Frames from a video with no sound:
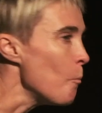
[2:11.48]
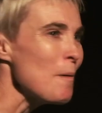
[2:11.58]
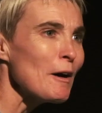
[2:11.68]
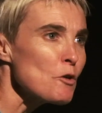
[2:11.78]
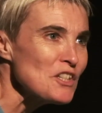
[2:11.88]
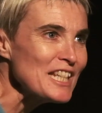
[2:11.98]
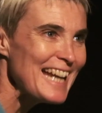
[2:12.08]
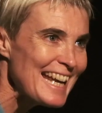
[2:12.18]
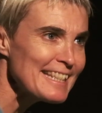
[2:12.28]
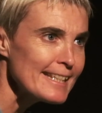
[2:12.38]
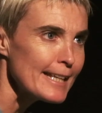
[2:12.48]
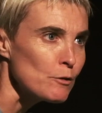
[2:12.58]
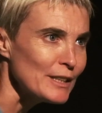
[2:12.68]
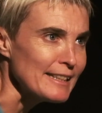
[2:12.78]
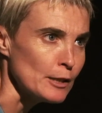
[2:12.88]
Mon père aussi, il a essayé
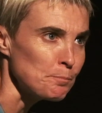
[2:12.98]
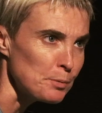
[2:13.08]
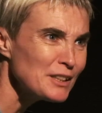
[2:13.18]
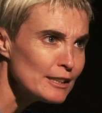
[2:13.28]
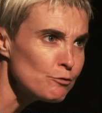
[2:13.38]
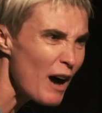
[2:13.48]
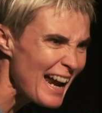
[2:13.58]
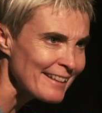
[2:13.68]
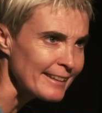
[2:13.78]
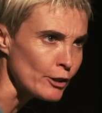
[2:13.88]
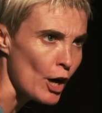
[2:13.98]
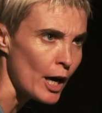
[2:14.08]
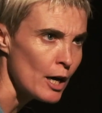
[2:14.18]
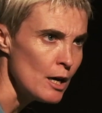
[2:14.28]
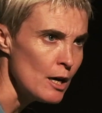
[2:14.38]
d'écouter cette petite voix à
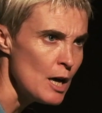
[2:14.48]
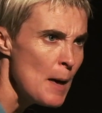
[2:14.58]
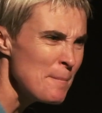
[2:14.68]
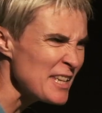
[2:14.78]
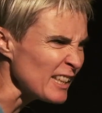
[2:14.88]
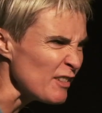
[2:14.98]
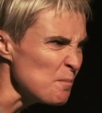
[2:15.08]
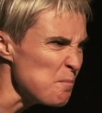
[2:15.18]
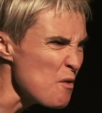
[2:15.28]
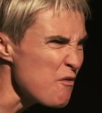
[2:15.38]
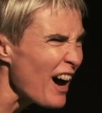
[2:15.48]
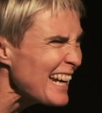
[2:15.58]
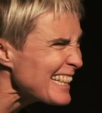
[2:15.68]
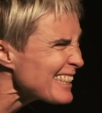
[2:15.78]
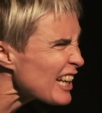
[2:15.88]
l'intérieur. Mais il y en avait une plus
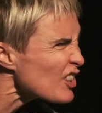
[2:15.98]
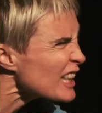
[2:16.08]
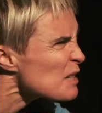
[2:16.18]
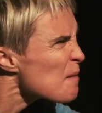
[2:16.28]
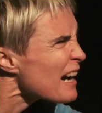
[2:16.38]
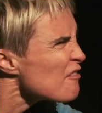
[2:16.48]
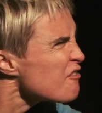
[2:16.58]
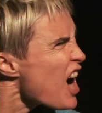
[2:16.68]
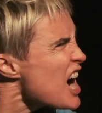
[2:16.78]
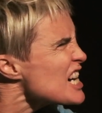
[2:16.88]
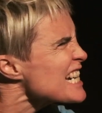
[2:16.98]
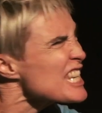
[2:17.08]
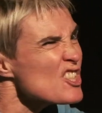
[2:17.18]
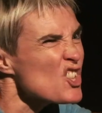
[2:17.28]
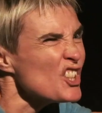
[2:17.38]
forte à l'extérieur qui parlait
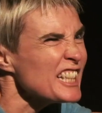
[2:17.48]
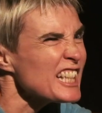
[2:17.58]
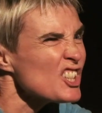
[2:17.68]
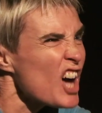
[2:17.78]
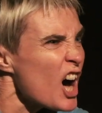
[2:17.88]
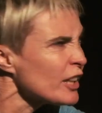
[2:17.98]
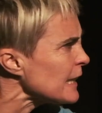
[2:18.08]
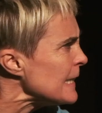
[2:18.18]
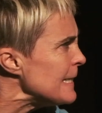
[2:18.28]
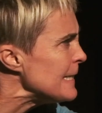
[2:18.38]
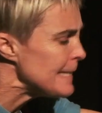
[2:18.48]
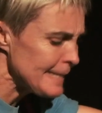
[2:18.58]
fort, qui donnait des ordres.